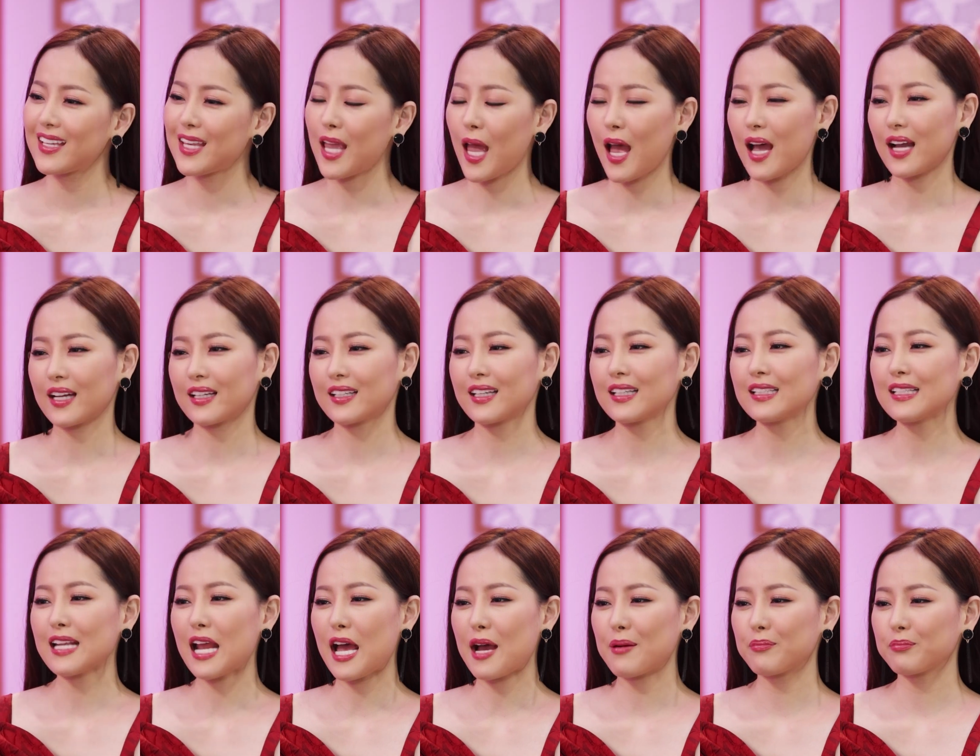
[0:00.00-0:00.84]
Dạ,
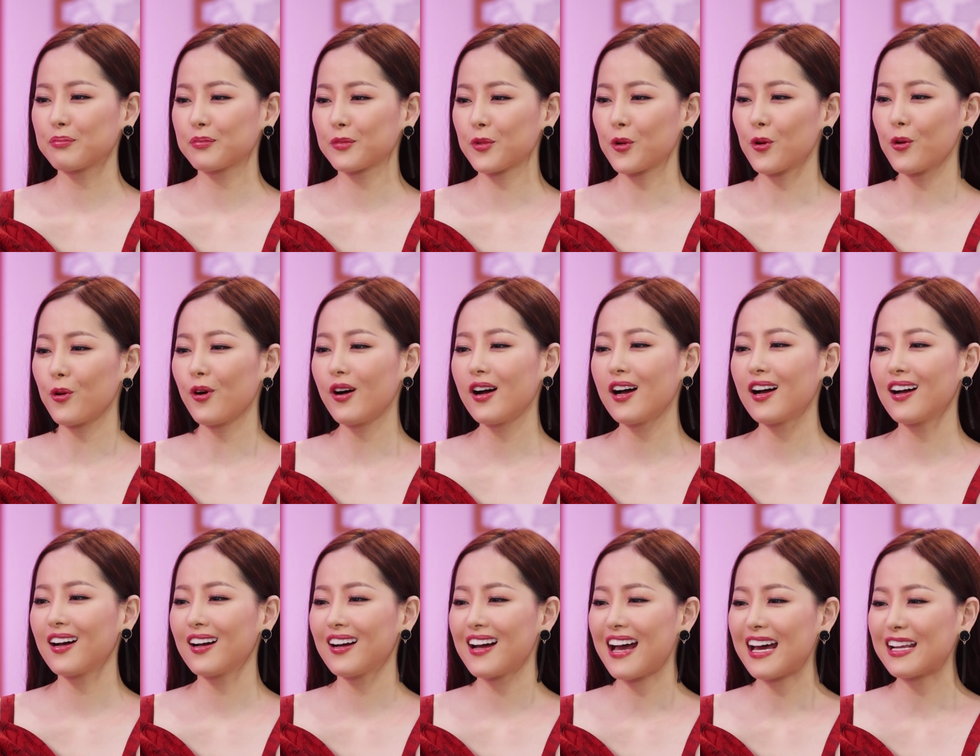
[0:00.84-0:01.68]
cách làm của
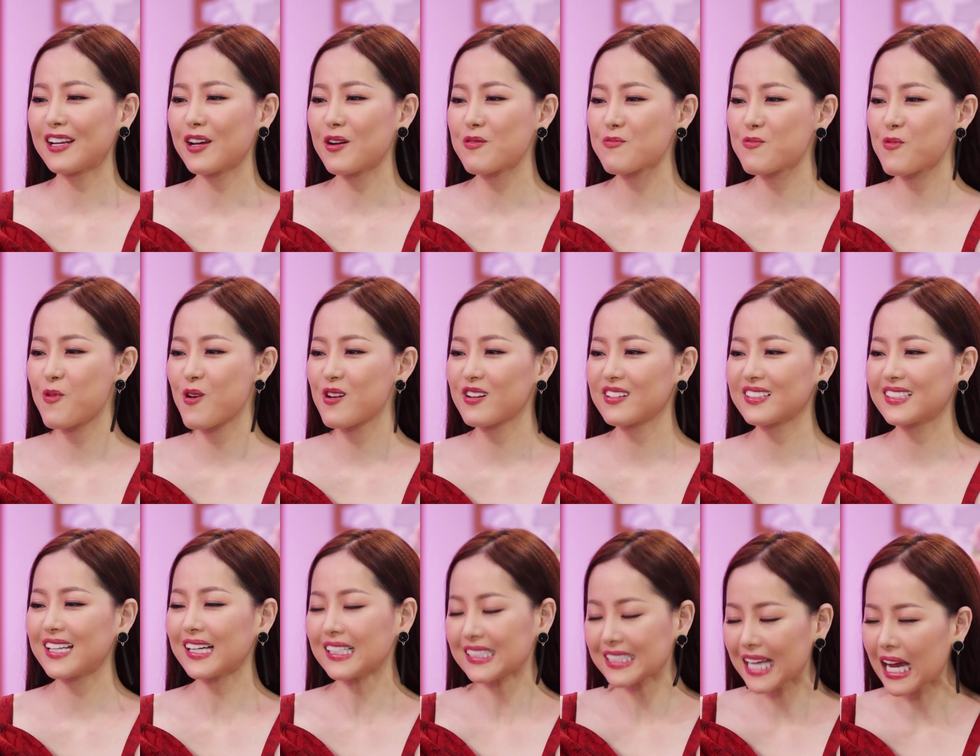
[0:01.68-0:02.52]
anh Hồng
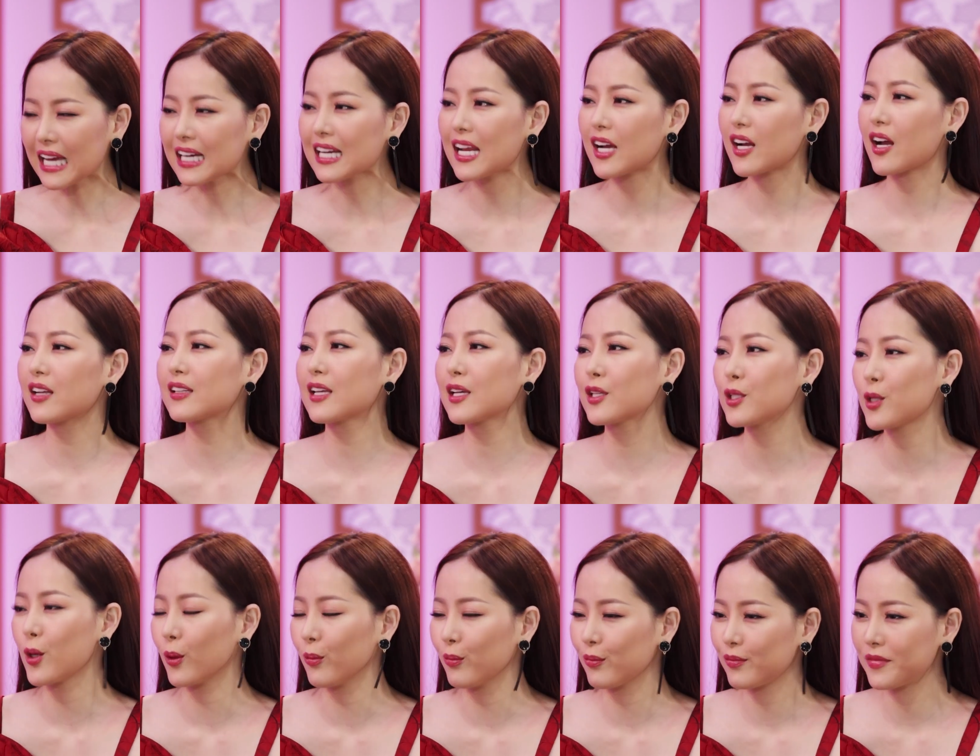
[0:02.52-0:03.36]
Quân chắc chắn là có tác
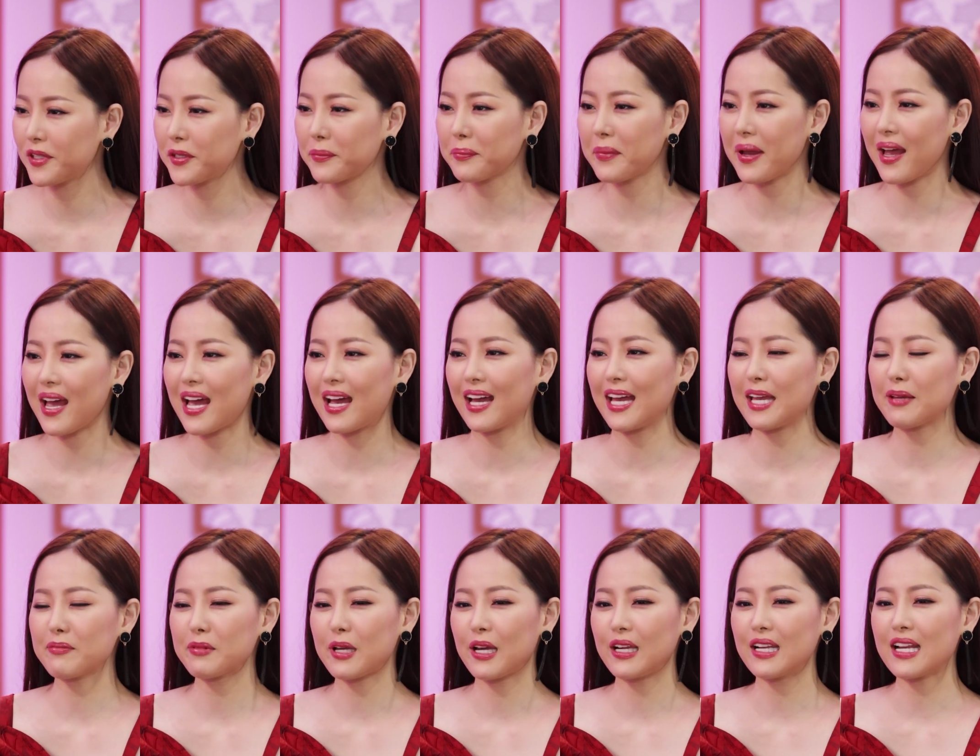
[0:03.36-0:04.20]
dụng, nhưng mà
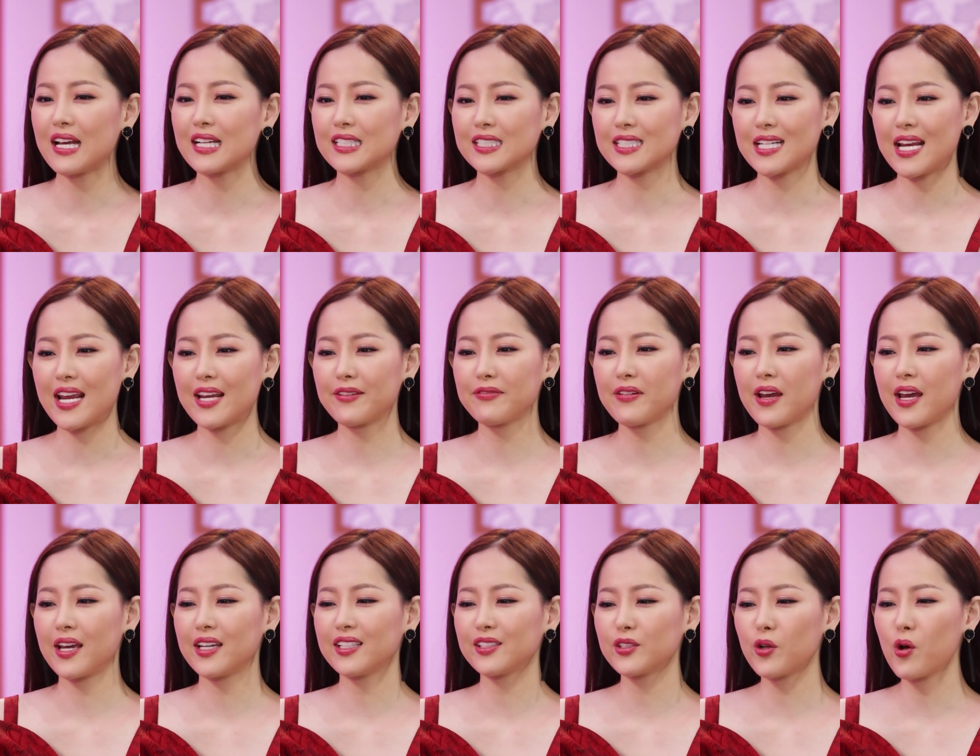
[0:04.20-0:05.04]
em nghĩ là sẽ
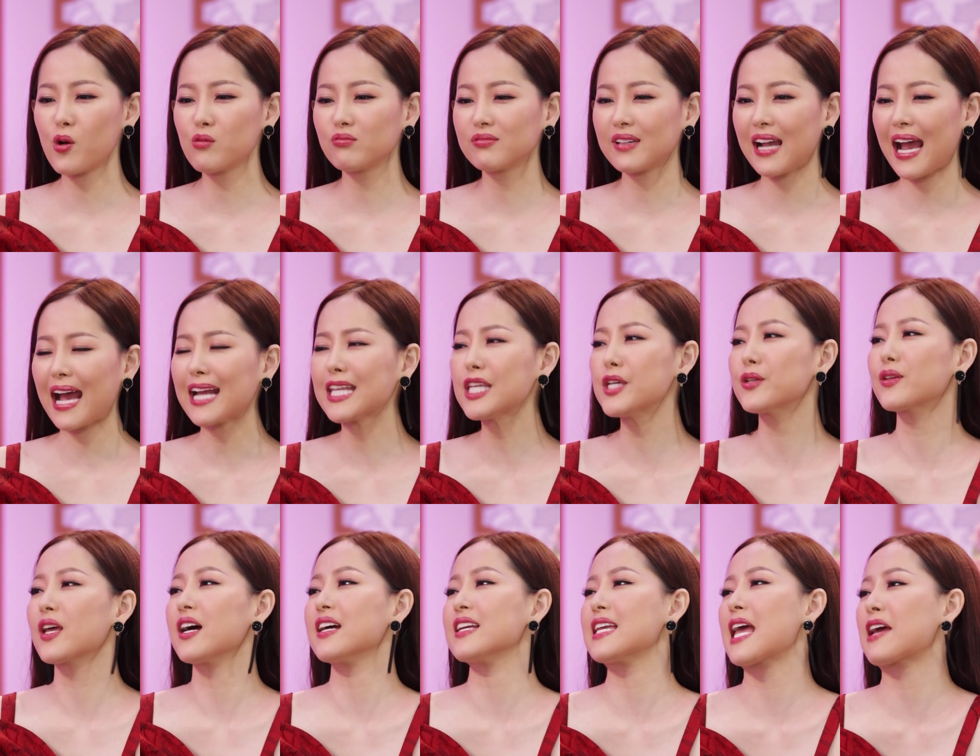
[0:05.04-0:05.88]
phải tốn khá
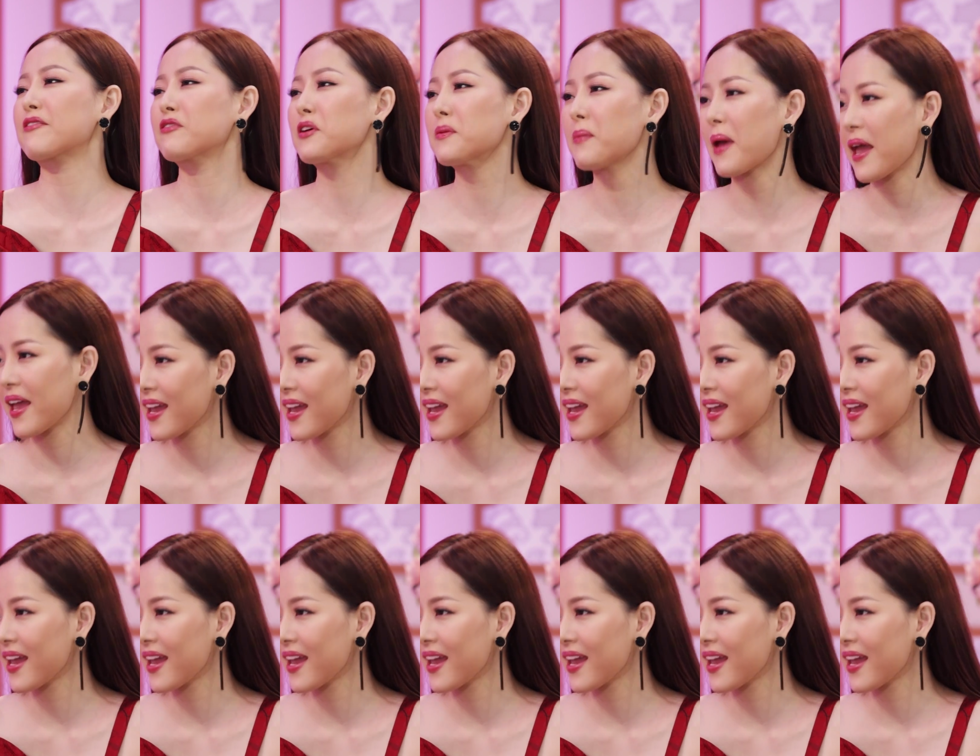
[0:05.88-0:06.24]
nhiều thời gian với